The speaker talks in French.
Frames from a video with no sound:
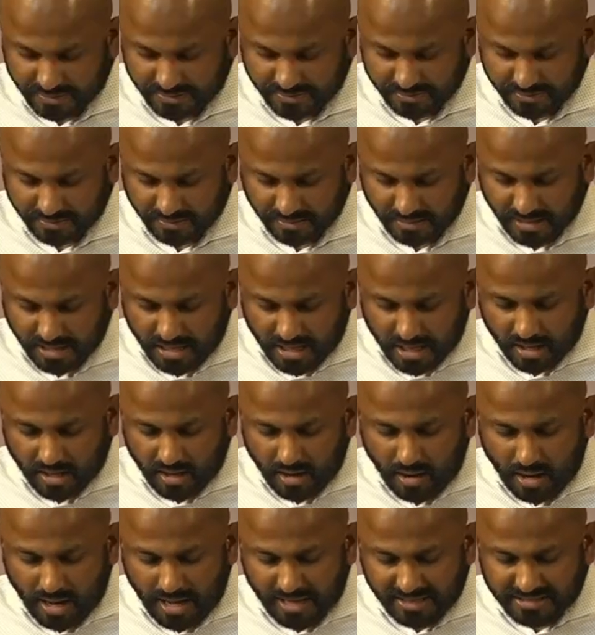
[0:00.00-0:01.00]
et pour ton
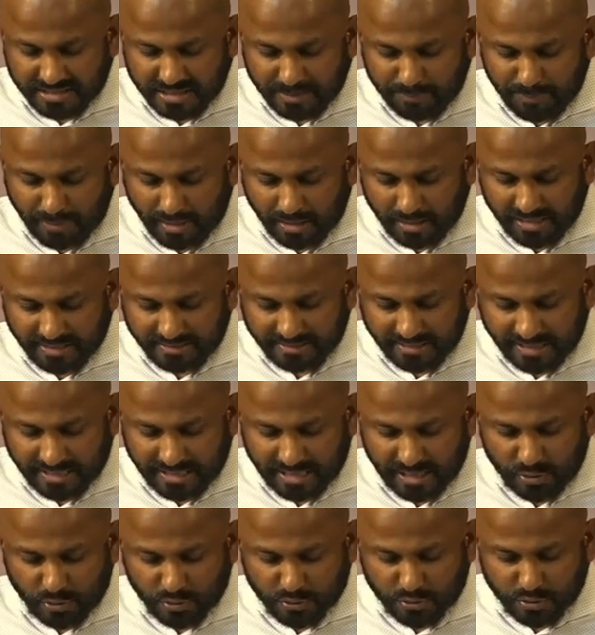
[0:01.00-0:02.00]
fils. Quand ainsi
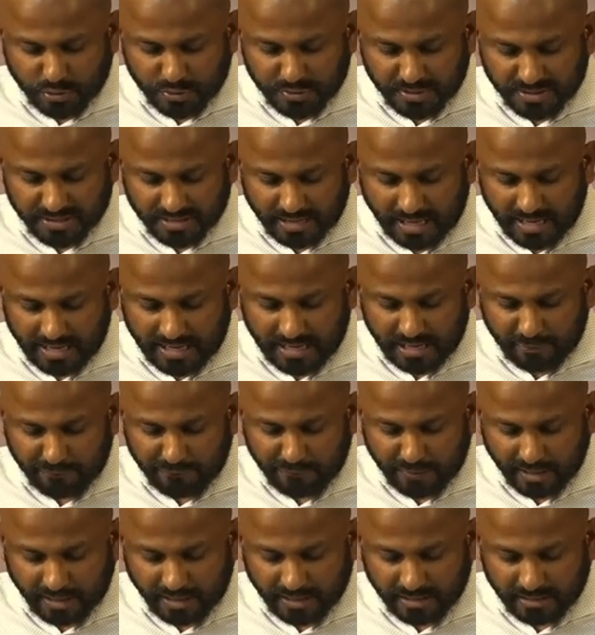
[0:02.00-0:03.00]
par l'Éternel, le Dieu
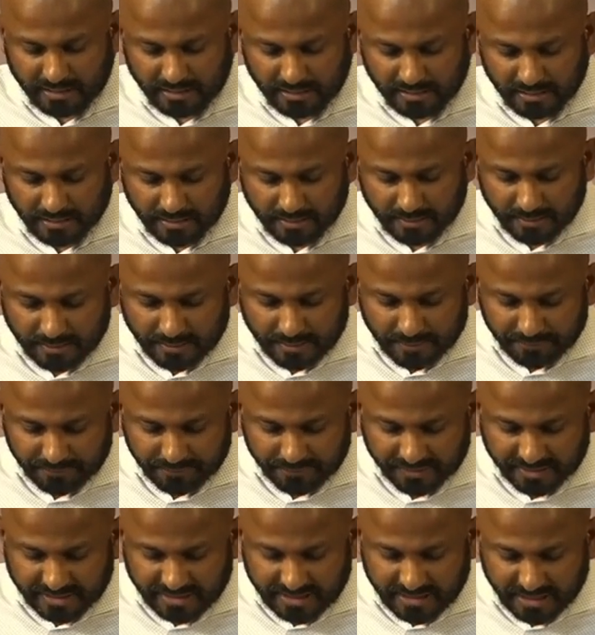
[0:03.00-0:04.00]
d'Israël, la farine
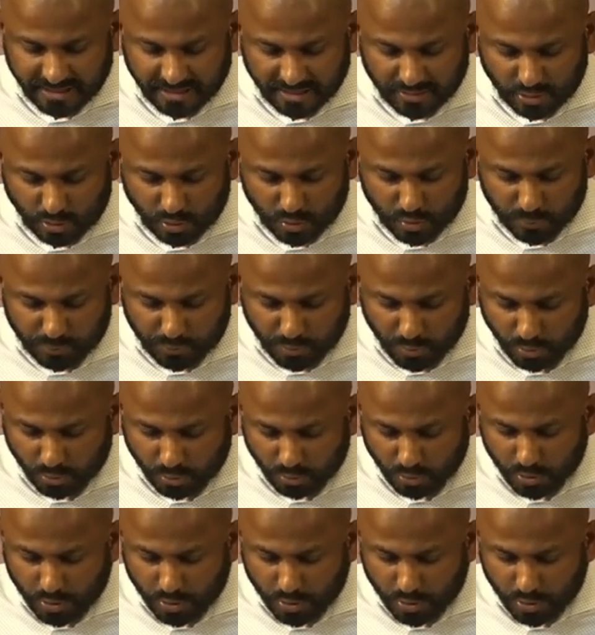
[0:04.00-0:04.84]
qui est